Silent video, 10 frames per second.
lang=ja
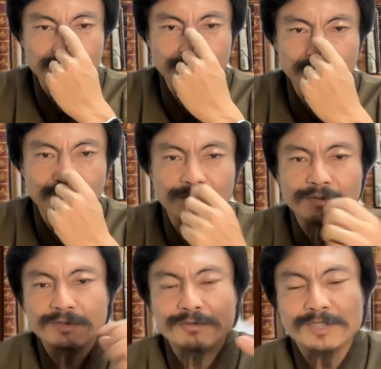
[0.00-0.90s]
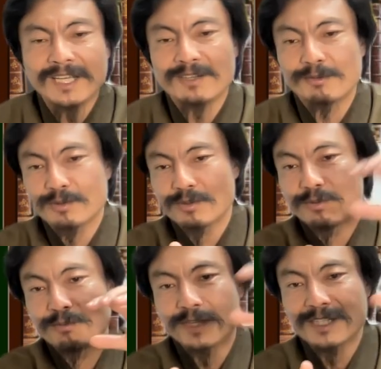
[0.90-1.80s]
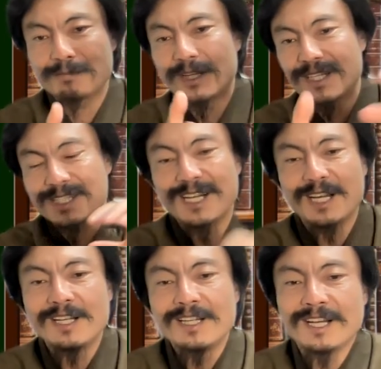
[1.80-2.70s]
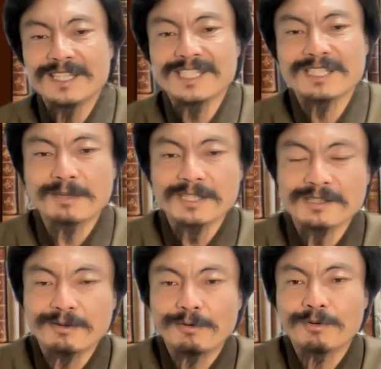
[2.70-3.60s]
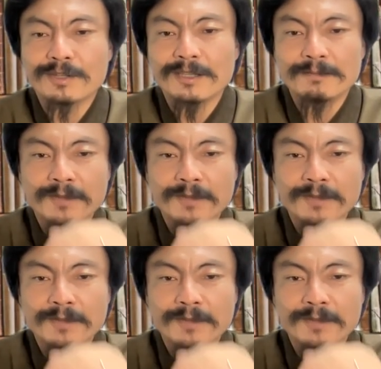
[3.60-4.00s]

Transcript: その入退去のそのプラスマイナスが発生しますよ。